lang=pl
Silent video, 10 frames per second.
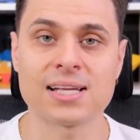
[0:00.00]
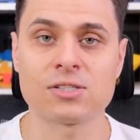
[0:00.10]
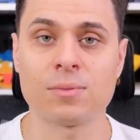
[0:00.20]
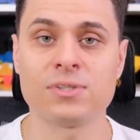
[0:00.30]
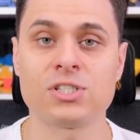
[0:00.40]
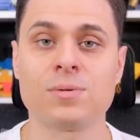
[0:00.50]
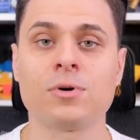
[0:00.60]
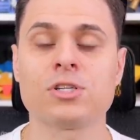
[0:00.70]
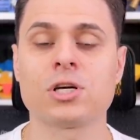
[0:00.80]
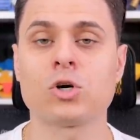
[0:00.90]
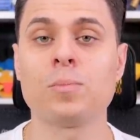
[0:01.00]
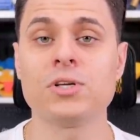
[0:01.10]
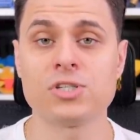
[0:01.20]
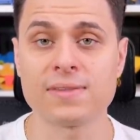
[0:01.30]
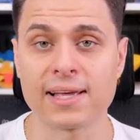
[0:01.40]
za co będziecie mogli sobie
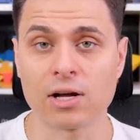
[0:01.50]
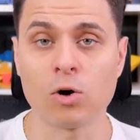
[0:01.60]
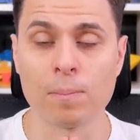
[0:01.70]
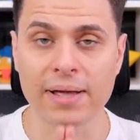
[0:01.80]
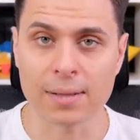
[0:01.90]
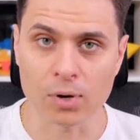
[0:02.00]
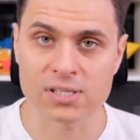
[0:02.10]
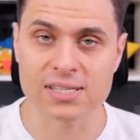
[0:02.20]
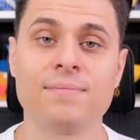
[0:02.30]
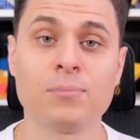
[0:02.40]
kupić jednego megaboxa.